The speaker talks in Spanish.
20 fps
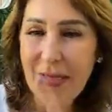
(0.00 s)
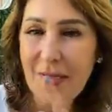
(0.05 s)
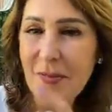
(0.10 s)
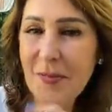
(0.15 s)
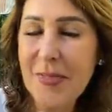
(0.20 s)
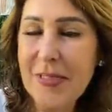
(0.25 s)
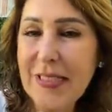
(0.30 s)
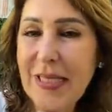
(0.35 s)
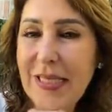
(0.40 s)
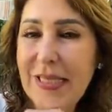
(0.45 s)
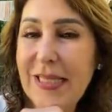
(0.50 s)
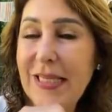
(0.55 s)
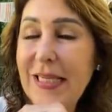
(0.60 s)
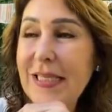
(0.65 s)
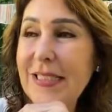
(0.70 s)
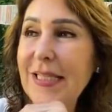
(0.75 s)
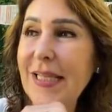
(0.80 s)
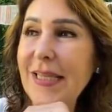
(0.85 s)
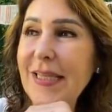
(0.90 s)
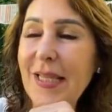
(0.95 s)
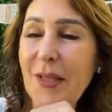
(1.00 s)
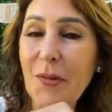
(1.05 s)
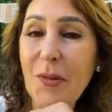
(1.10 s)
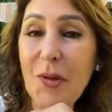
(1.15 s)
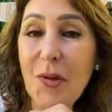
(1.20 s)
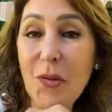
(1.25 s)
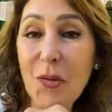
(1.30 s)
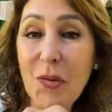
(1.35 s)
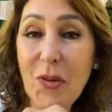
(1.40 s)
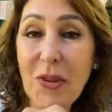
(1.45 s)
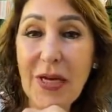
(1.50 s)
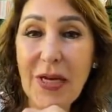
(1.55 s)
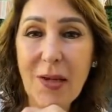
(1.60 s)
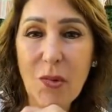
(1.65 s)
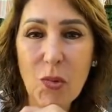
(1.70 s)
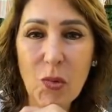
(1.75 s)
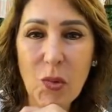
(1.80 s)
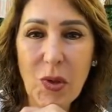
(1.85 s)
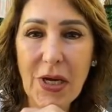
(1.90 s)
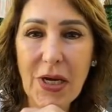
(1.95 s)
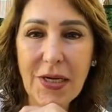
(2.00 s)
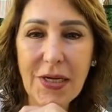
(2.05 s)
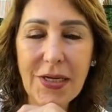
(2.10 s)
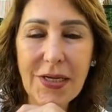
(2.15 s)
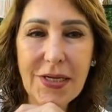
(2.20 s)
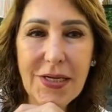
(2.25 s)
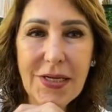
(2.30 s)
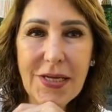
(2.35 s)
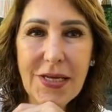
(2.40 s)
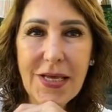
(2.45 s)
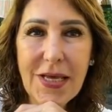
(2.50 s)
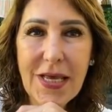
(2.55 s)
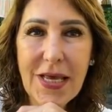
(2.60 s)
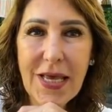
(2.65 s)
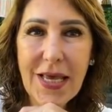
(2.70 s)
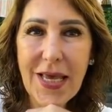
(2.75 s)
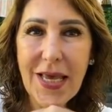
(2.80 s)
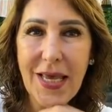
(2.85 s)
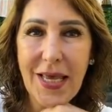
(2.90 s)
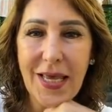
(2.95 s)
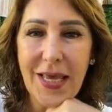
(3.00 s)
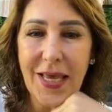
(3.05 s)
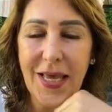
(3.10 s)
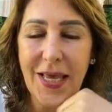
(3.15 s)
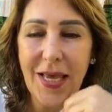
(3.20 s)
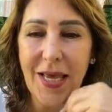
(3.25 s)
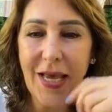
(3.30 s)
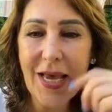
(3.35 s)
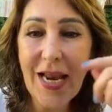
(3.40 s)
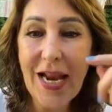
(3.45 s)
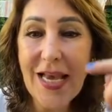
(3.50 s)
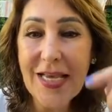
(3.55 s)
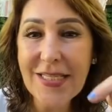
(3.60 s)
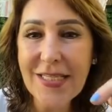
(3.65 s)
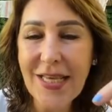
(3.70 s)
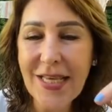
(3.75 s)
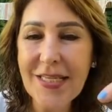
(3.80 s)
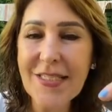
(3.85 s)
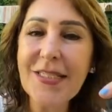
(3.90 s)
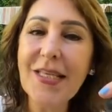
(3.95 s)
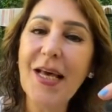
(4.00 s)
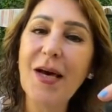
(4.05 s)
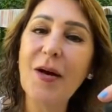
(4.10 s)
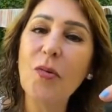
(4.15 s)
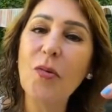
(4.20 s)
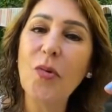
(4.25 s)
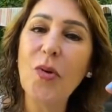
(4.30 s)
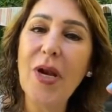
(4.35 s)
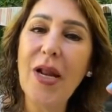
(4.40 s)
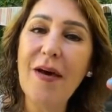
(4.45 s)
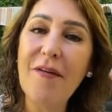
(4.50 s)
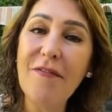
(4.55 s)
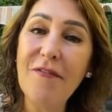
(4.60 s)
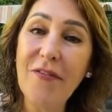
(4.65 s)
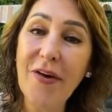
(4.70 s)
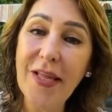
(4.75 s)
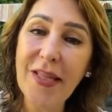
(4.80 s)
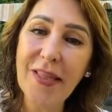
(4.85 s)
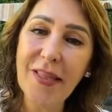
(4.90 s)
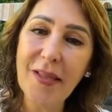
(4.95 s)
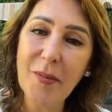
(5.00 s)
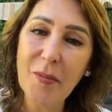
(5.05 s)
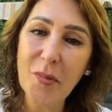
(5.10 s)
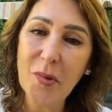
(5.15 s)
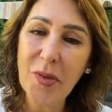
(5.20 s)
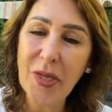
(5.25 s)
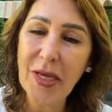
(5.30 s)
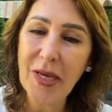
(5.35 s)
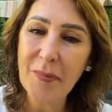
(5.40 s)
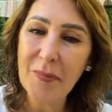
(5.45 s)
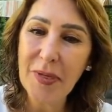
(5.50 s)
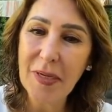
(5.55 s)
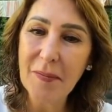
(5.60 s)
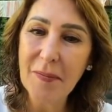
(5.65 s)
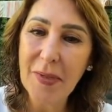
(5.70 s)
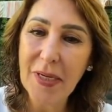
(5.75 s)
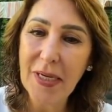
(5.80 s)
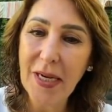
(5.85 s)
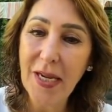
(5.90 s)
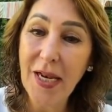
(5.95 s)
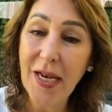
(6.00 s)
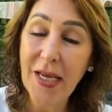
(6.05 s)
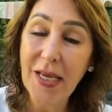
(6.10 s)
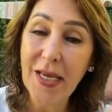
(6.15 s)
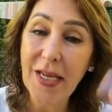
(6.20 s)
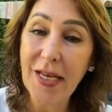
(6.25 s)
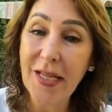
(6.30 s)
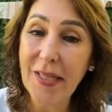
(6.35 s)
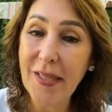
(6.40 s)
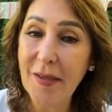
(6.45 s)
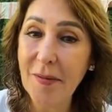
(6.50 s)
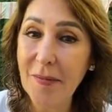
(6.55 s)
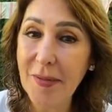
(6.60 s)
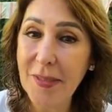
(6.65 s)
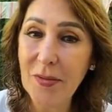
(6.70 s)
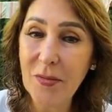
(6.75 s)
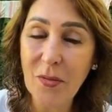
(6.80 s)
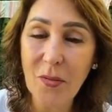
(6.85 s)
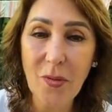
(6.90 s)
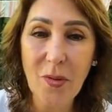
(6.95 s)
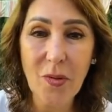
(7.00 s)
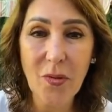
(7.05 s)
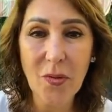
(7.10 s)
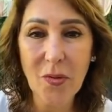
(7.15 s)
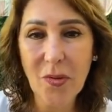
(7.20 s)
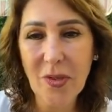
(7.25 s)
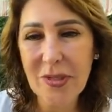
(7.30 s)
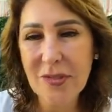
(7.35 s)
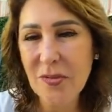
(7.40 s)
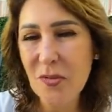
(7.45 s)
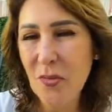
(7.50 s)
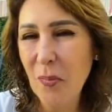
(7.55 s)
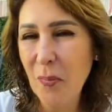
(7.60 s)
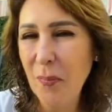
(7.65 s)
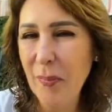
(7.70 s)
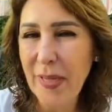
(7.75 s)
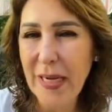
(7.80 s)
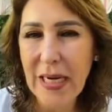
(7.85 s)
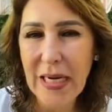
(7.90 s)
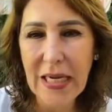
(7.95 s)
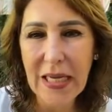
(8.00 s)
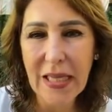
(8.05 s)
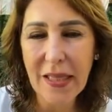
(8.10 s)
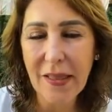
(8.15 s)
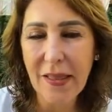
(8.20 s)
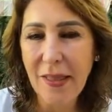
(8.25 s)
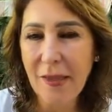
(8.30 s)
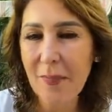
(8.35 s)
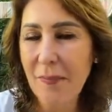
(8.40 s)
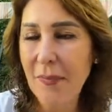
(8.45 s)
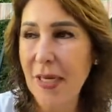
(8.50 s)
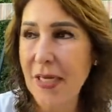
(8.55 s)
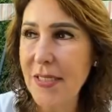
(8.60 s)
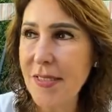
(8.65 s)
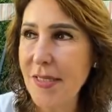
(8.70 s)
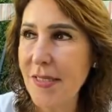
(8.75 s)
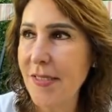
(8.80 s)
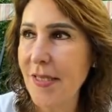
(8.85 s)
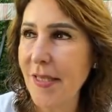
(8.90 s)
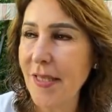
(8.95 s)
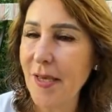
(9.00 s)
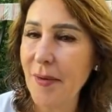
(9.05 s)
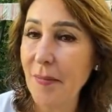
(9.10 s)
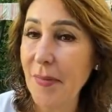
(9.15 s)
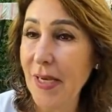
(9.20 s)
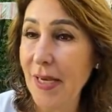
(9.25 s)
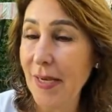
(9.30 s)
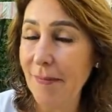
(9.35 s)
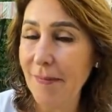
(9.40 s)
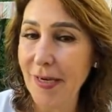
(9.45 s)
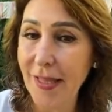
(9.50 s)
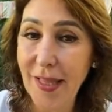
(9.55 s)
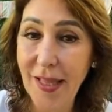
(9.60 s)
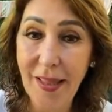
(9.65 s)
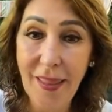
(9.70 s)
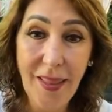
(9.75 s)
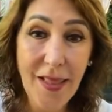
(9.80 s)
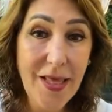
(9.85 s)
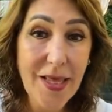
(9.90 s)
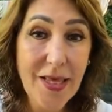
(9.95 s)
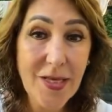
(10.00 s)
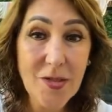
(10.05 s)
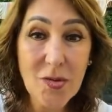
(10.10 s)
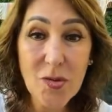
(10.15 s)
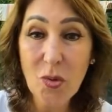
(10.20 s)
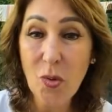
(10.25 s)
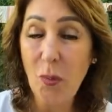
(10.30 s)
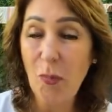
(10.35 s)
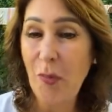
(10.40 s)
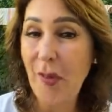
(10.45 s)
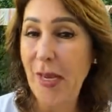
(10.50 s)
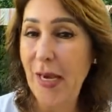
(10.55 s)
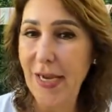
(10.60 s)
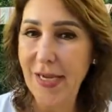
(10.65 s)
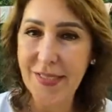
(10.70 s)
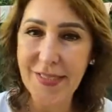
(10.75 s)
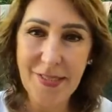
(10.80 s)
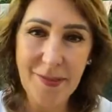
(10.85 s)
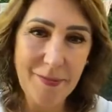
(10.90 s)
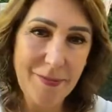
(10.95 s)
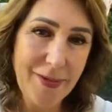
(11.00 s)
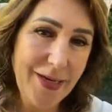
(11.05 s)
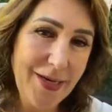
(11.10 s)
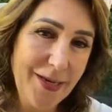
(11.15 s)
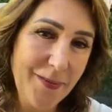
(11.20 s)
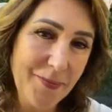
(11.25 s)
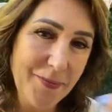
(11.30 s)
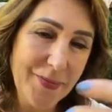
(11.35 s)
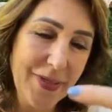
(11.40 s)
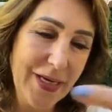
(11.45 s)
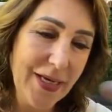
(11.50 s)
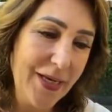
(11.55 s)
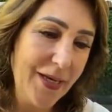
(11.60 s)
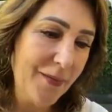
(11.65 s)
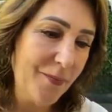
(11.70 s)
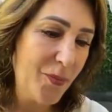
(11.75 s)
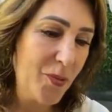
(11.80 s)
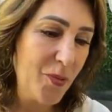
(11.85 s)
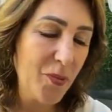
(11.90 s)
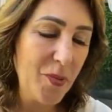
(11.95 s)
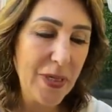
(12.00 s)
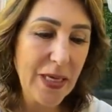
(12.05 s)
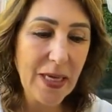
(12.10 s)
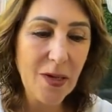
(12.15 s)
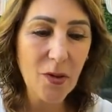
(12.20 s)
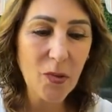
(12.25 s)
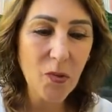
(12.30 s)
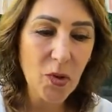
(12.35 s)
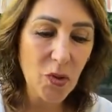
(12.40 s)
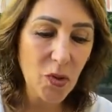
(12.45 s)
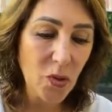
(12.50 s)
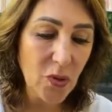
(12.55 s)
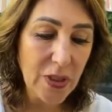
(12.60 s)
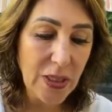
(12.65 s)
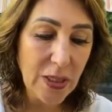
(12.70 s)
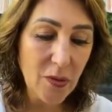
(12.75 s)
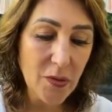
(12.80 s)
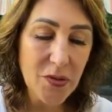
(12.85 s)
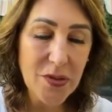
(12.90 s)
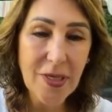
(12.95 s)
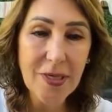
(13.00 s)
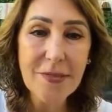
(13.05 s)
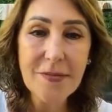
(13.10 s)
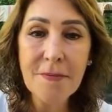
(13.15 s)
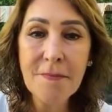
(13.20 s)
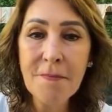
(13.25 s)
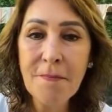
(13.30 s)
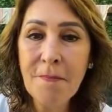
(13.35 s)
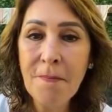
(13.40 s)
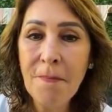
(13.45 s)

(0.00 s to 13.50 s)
vean nomás qué interesante, yo encontré una eh, gracias a una fan de Mónica, mi hermana, la que le lleva todo el rollo, que es súper linda, Marce se llama, y la verdad, súper activa, le, publica un montón de cosas.